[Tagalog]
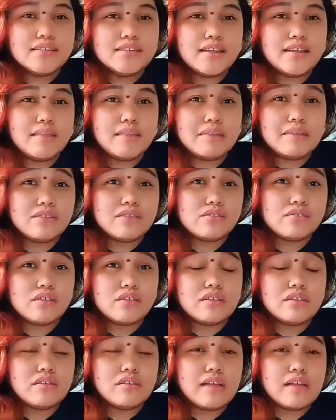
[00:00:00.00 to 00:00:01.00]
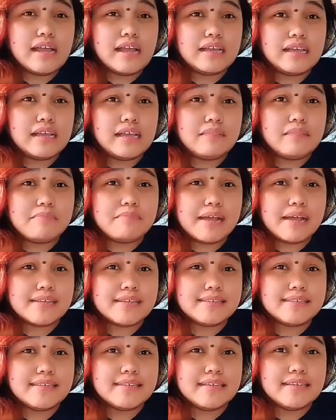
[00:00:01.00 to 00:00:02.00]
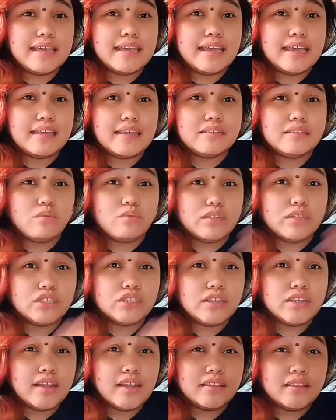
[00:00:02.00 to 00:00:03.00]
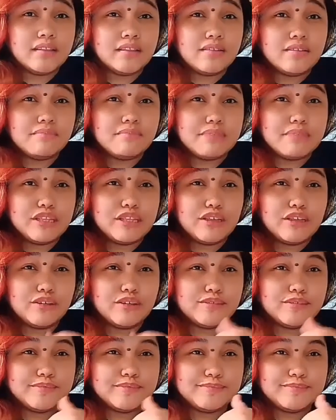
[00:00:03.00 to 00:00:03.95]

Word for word: Sana magustuhan niyo ang aking unboxing and watch natin yung video.